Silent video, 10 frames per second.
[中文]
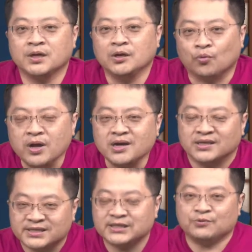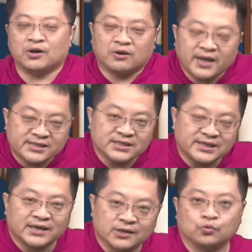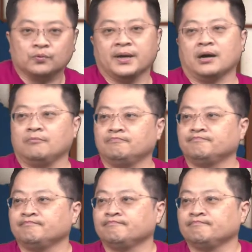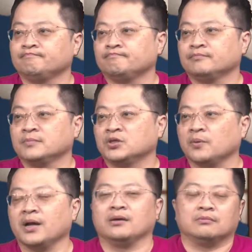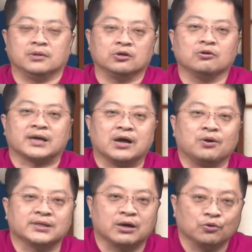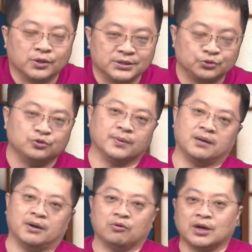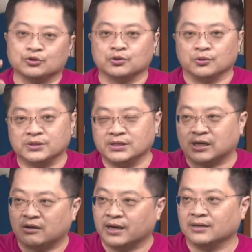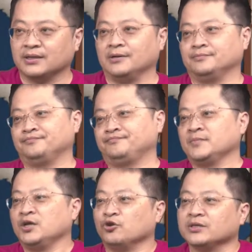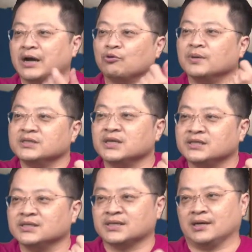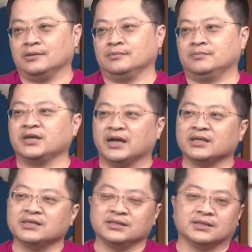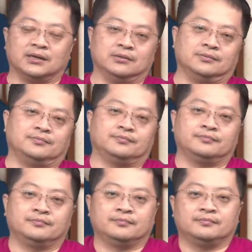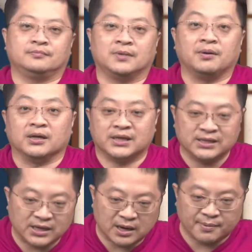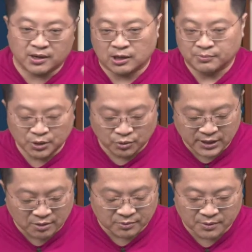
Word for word: 我也很希望有类似这样的股票，对不对？能够赶快带我会员进去买嘛。我告诉你我今天找到两档，有一档我们先进场了，这两天进场了，好不好？等下再跟他报告。我们先回到我们的